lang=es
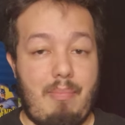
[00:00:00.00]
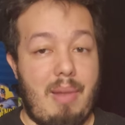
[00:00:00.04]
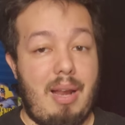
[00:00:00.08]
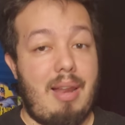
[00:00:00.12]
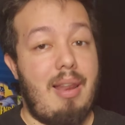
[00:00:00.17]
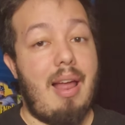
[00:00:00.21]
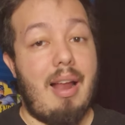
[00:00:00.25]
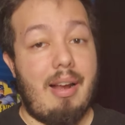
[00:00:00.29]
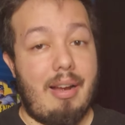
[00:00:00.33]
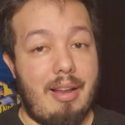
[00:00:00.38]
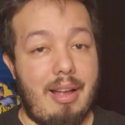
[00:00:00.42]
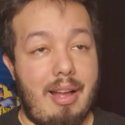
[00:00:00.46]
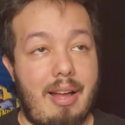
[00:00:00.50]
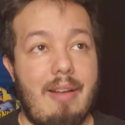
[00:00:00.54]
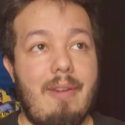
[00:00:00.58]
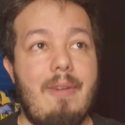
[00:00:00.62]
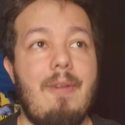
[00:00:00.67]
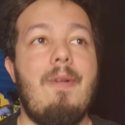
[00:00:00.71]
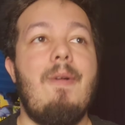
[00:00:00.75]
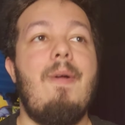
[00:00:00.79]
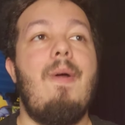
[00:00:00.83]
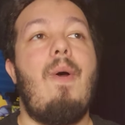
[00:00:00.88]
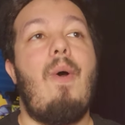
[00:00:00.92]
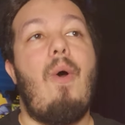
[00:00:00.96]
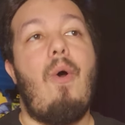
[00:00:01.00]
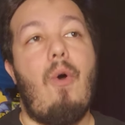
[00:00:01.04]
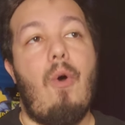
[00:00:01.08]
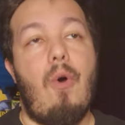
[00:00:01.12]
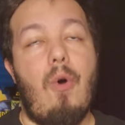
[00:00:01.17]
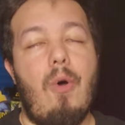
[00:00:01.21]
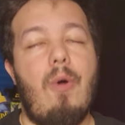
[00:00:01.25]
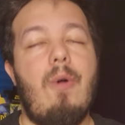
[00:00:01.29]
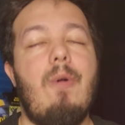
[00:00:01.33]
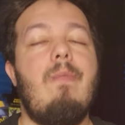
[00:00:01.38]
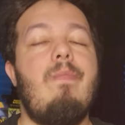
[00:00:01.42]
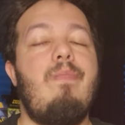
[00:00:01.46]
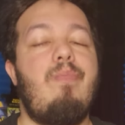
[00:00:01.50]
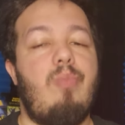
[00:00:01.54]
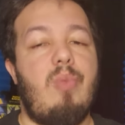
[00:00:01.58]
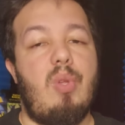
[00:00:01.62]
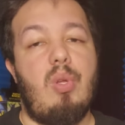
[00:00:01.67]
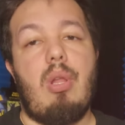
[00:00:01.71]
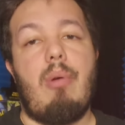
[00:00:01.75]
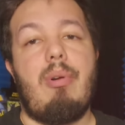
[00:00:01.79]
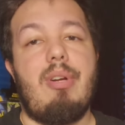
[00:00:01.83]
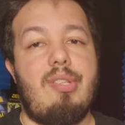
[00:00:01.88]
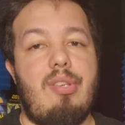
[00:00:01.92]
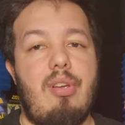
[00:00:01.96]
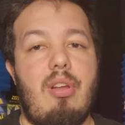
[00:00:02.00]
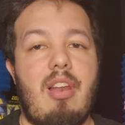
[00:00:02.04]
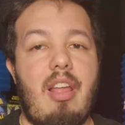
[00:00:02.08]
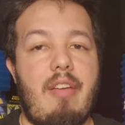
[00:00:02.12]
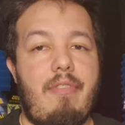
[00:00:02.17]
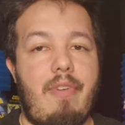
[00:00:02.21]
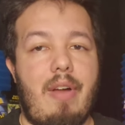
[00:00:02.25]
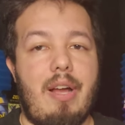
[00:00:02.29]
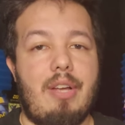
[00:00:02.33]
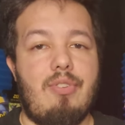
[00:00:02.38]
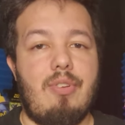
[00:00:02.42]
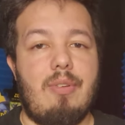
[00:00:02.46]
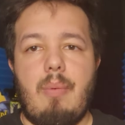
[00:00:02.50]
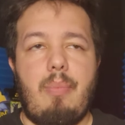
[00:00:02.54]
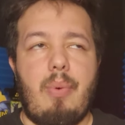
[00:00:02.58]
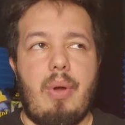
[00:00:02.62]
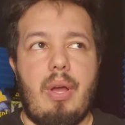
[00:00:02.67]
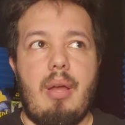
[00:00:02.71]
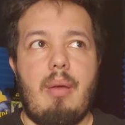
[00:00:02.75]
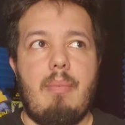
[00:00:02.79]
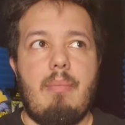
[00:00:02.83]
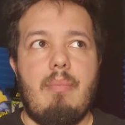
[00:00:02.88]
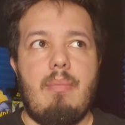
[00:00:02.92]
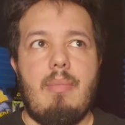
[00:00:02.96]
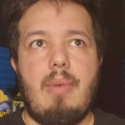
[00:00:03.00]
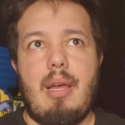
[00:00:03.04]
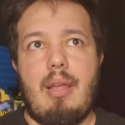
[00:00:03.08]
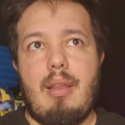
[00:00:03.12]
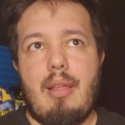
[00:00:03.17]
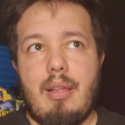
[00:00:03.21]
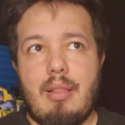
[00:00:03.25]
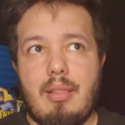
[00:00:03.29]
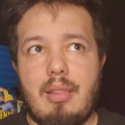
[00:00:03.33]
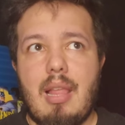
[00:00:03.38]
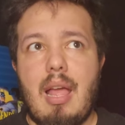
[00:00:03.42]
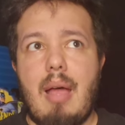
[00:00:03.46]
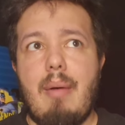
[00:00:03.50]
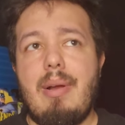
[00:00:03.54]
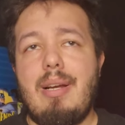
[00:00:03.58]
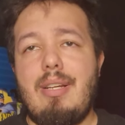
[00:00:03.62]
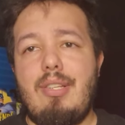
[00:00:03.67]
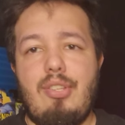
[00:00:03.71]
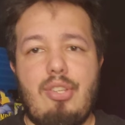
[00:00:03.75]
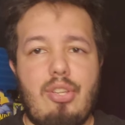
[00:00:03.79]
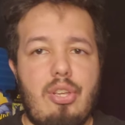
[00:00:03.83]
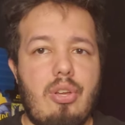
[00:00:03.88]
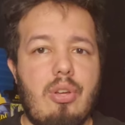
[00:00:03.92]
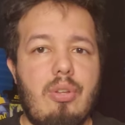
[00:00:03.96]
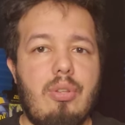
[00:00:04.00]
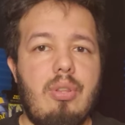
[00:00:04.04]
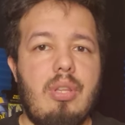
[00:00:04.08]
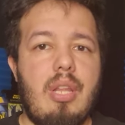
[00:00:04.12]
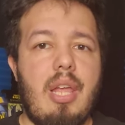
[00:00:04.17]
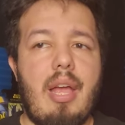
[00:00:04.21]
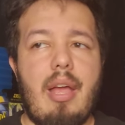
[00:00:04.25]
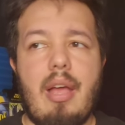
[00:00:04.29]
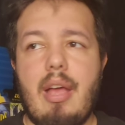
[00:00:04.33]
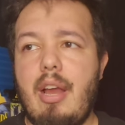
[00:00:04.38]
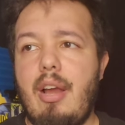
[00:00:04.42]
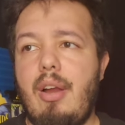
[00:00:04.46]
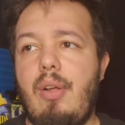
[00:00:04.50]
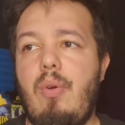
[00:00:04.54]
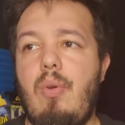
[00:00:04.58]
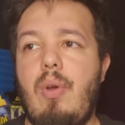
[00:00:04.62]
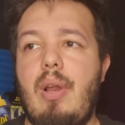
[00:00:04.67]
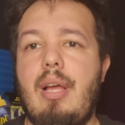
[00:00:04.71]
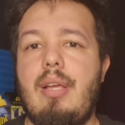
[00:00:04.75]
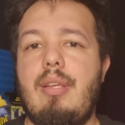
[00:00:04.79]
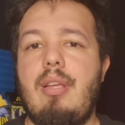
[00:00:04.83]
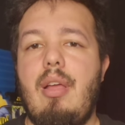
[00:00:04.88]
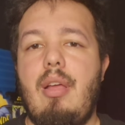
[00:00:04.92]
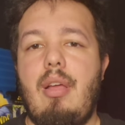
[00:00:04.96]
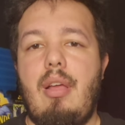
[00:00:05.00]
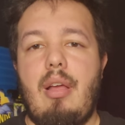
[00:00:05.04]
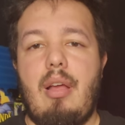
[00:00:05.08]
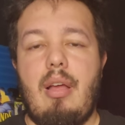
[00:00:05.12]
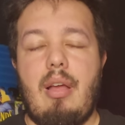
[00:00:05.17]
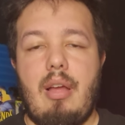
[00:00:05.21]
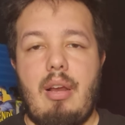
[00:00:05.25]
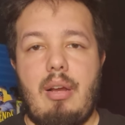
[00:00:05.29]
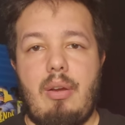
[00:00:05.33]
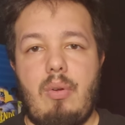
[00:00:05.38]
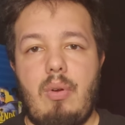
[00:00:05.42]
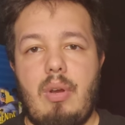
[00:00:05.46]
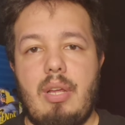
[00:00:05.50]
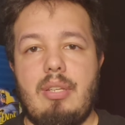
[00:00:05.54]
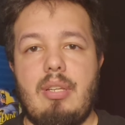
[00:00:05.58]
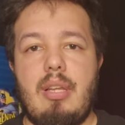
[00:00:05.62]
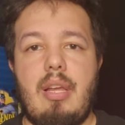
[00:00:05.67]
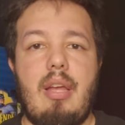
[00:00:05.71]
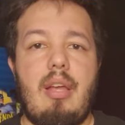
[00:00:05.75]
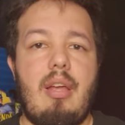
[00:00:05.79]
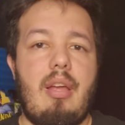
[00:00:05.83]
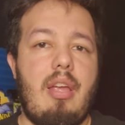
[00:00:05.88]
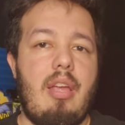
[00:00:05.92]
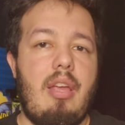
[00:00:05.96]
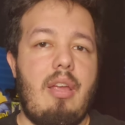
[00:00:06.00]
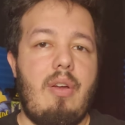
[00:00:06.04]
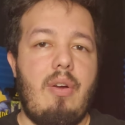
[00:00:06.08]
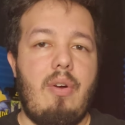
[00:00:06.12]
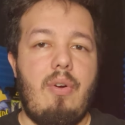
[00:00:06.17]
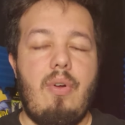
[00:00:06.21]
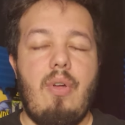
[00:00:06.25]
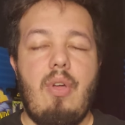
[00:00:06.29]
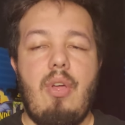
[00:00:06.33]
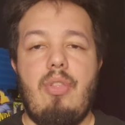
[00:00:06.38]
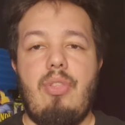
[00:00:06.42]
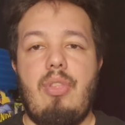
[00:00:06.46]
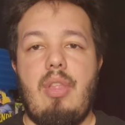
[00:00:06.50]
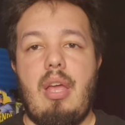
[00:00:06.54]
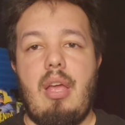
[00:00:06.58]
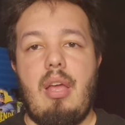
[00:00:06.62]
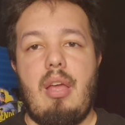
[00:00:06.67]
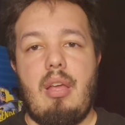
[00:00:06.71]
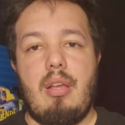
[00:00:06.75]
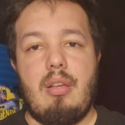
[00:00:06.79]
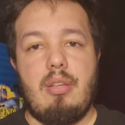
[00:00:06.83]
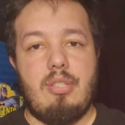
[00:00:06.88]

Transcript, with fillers: más larga o de una versión live action. Pues en esta versión de Hércules, Hércules es hijo de